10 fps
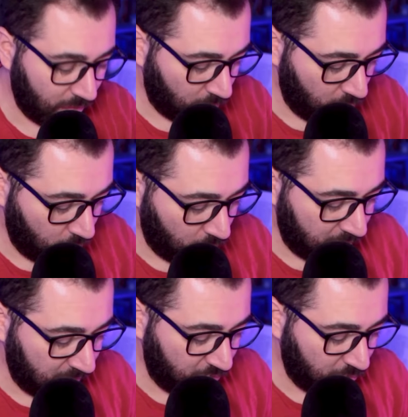voglio
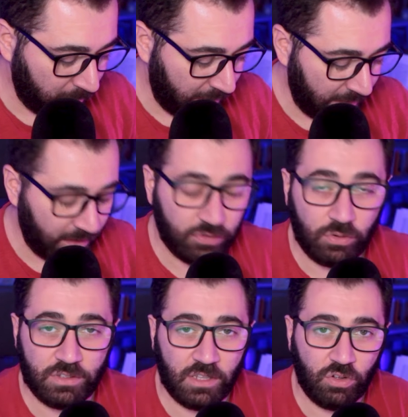anticipare
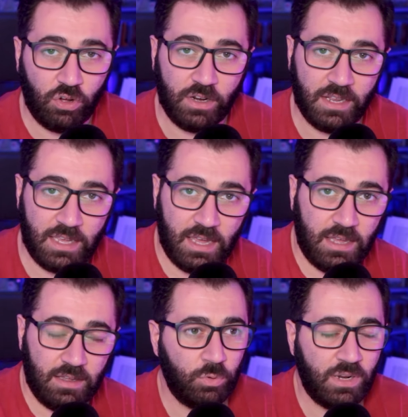all'ascoltatore
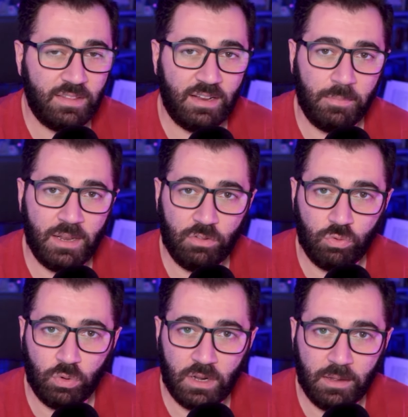che durante la mia
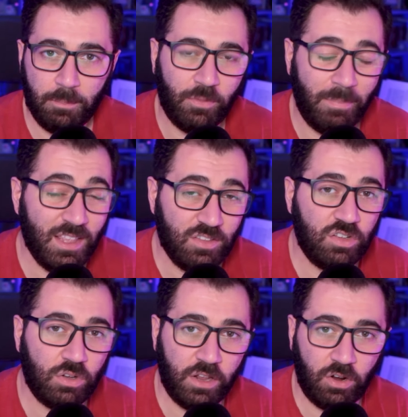lettura
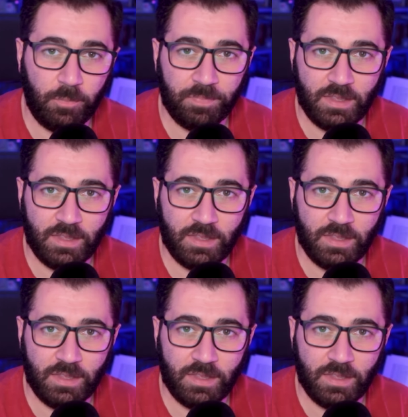menzionerò